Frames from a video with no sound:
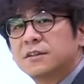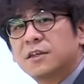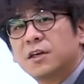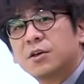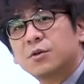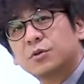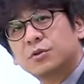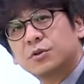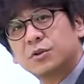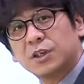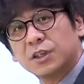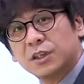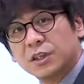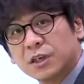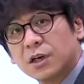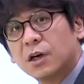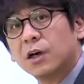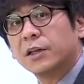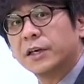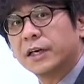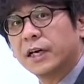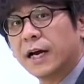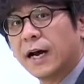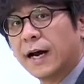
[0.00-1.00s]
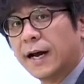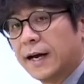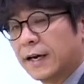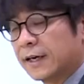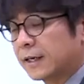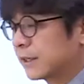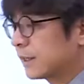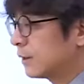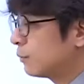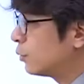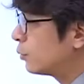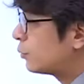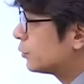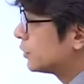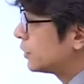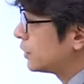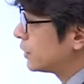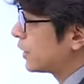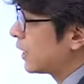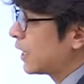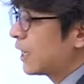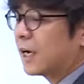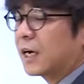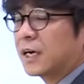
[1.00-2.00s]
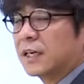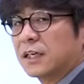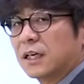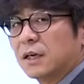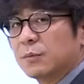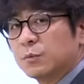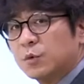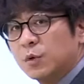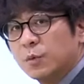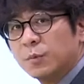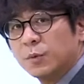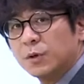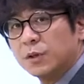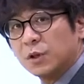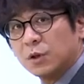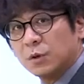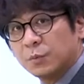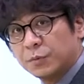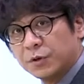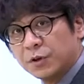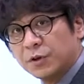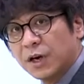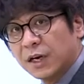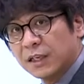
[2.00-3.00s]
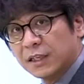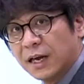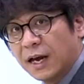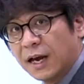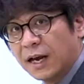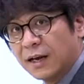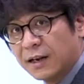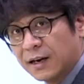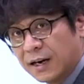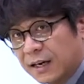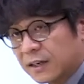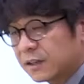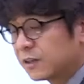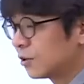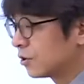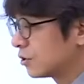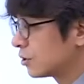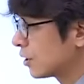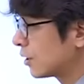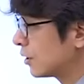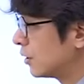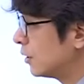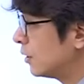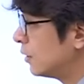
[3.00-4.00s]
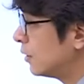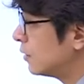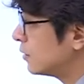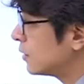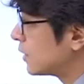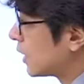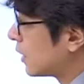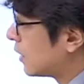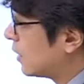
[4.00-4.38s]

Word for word: 세울 수 있는 거니까 그 부분을 생각하는 게 무엇보다도 필요하다라는 거죠. 자,